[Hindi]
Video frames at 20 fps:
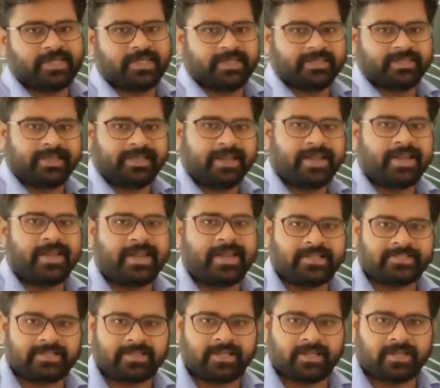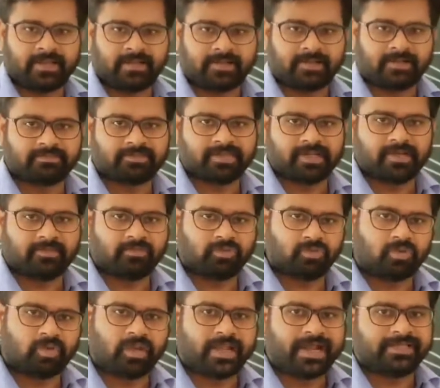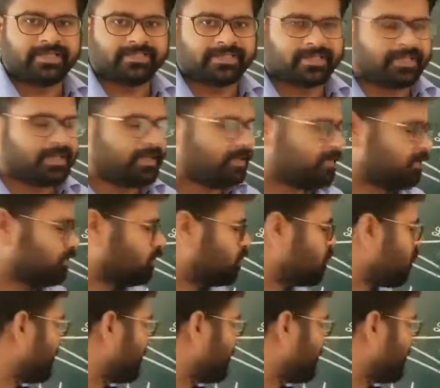कितनी लाइटें चाहिए कम से कम दो लाइट चाहिए दो